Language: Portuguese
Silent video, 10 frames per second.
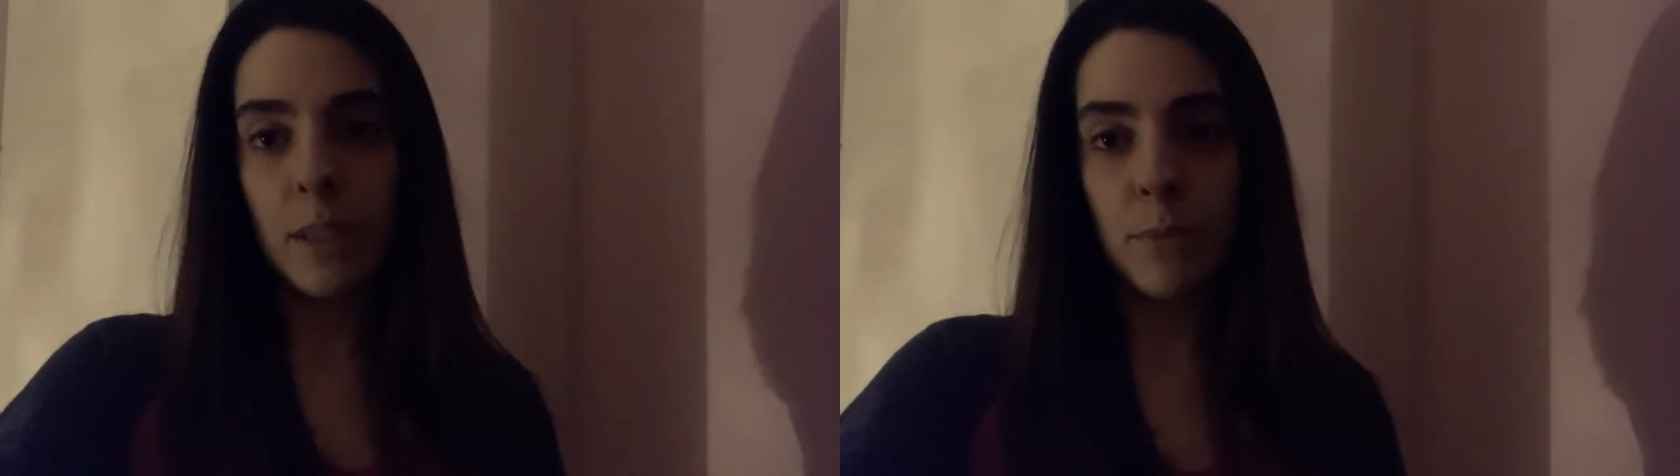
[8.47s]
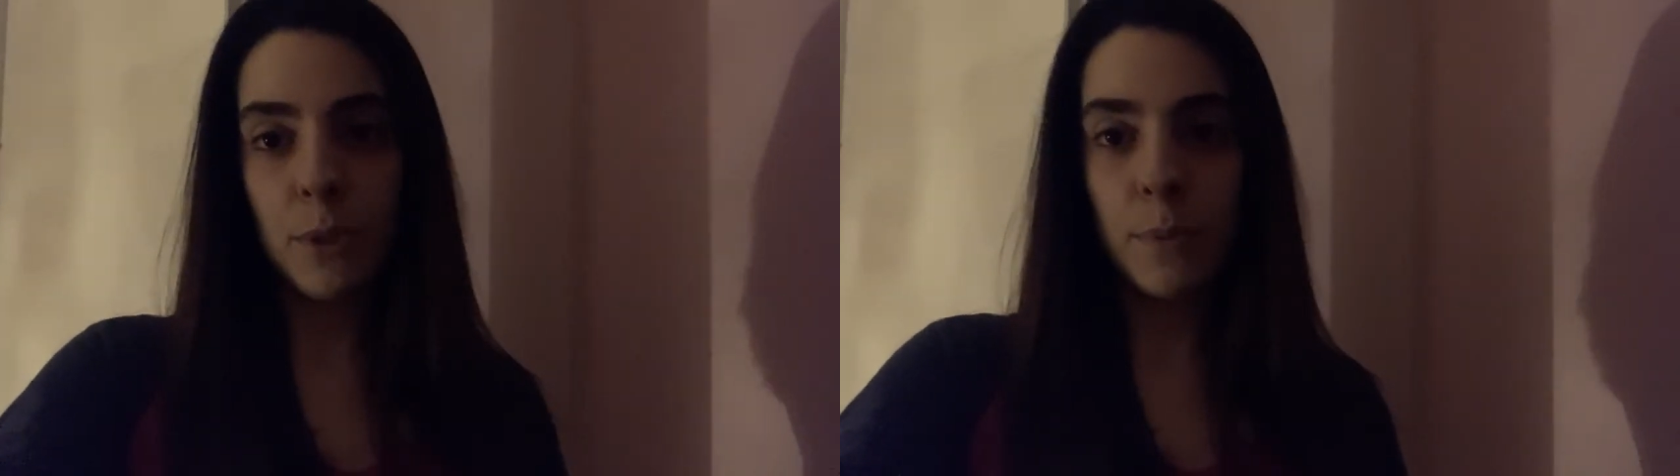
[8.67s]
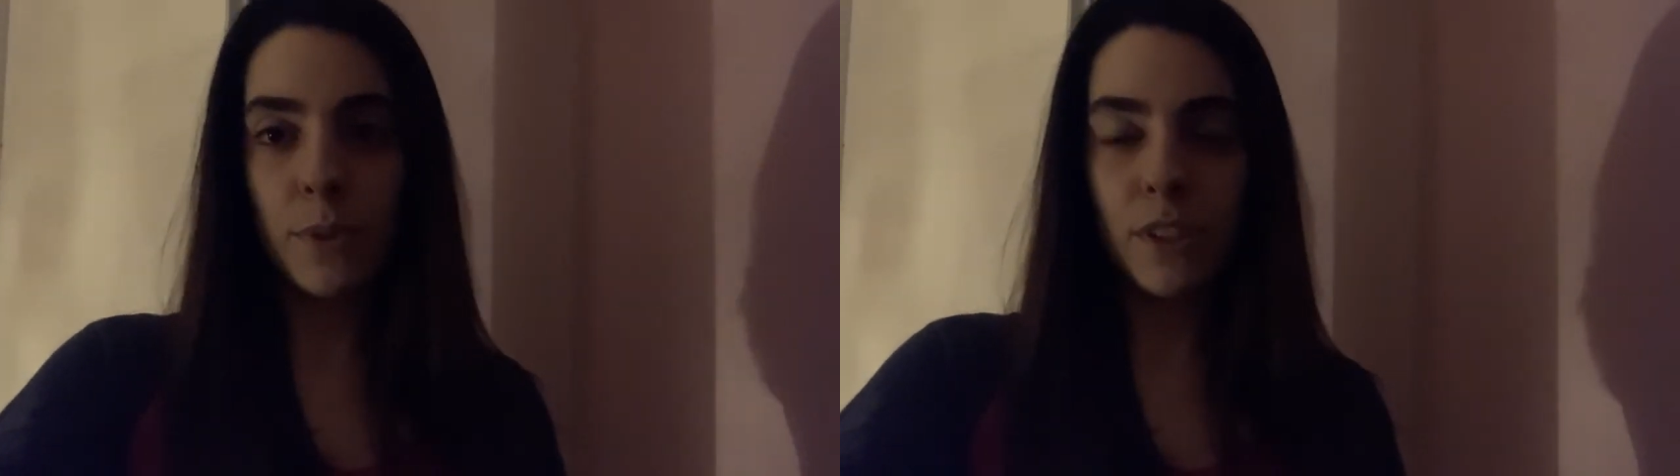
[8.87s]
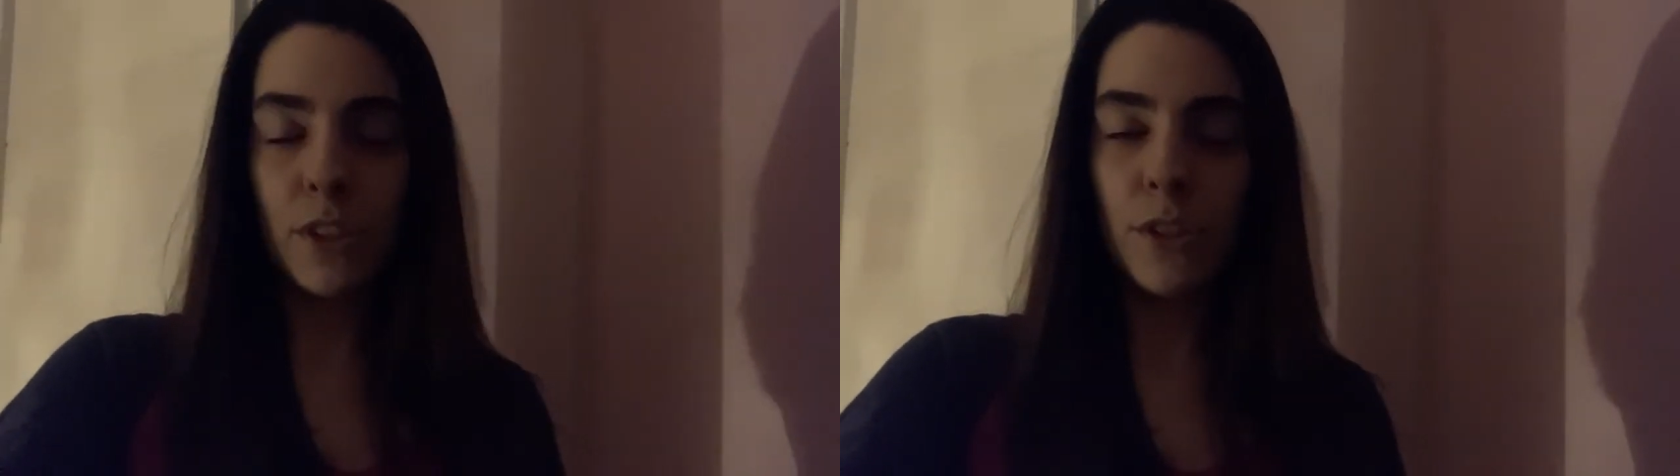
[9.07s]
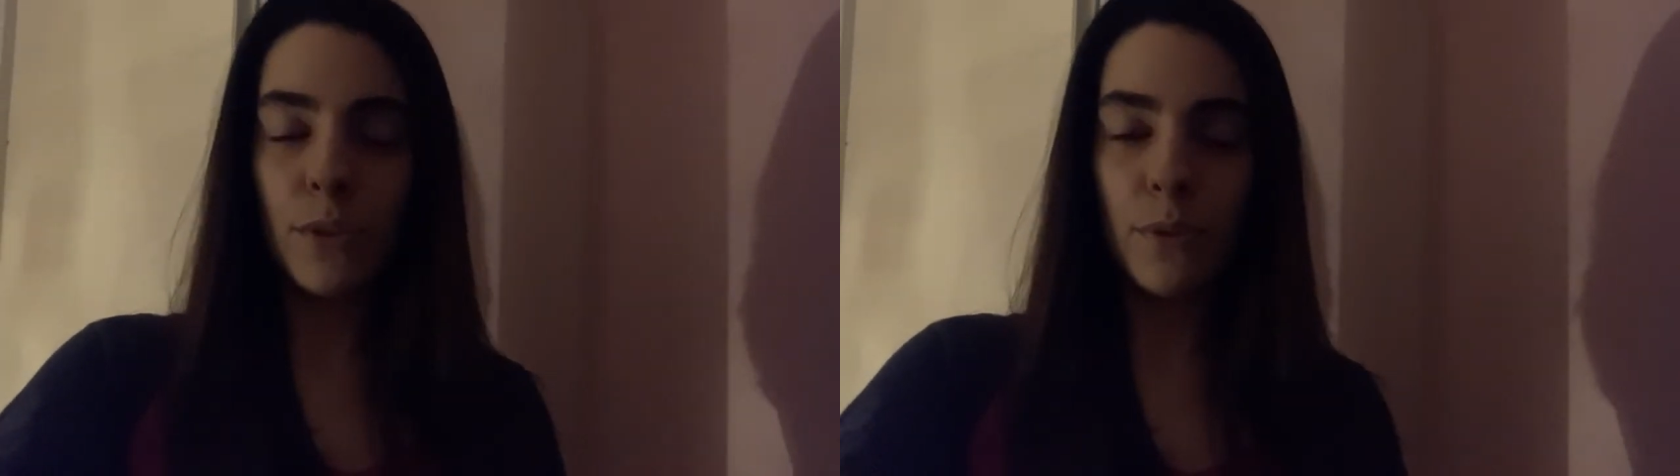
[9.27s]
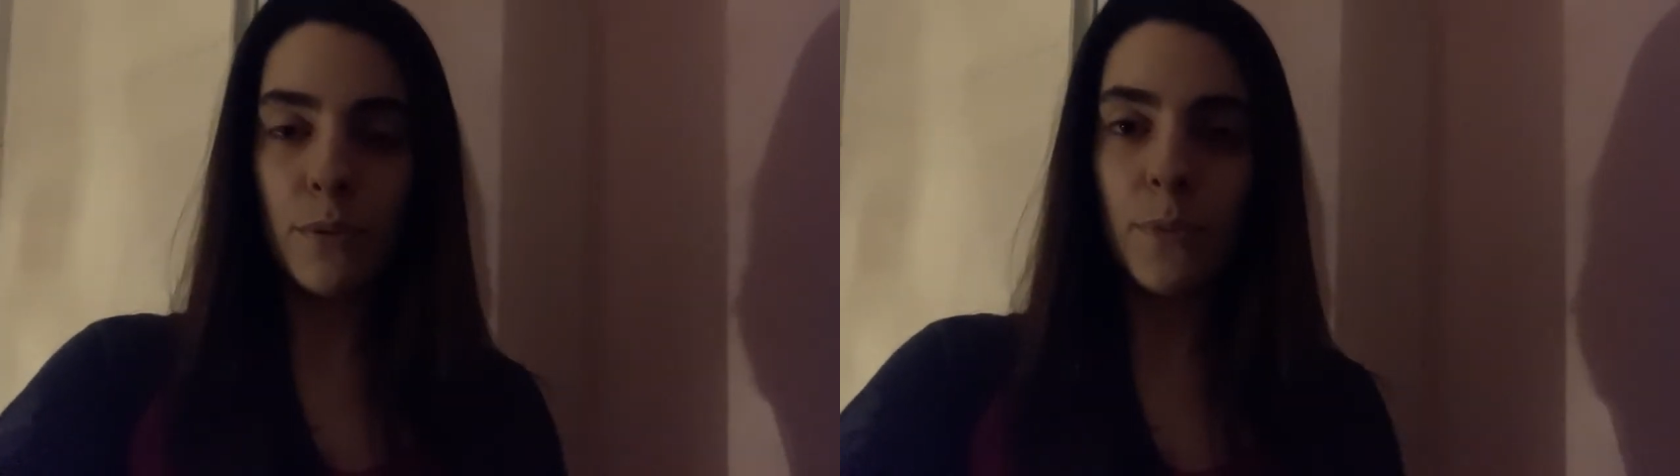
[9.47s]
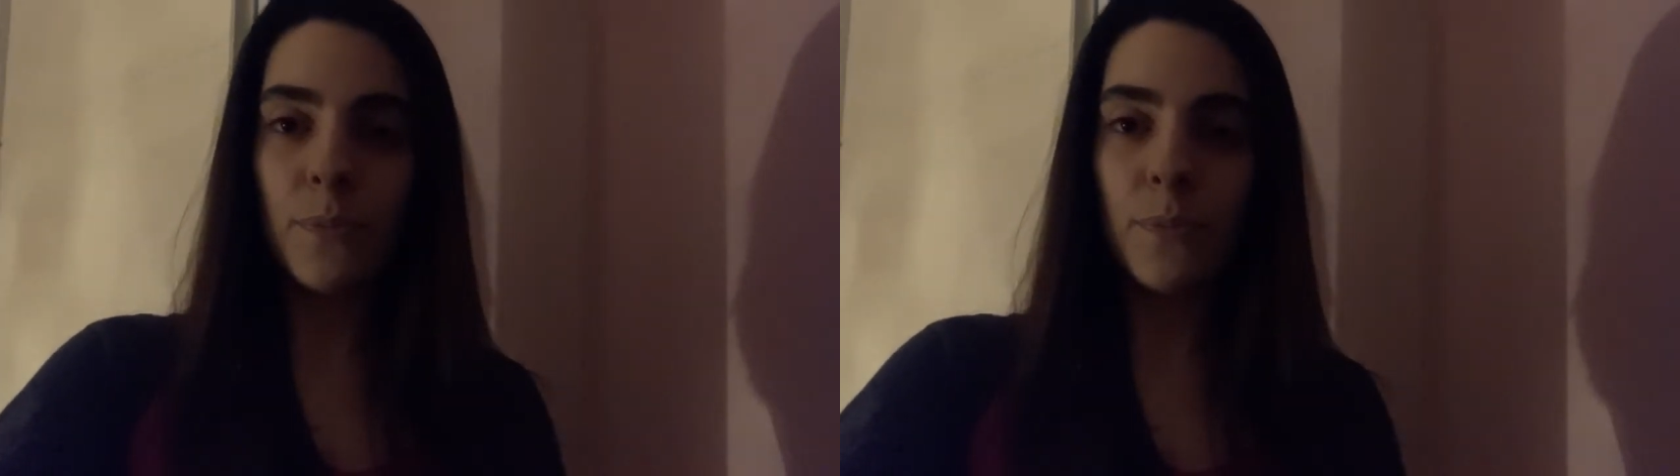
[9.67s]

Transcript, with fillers: muito positivo.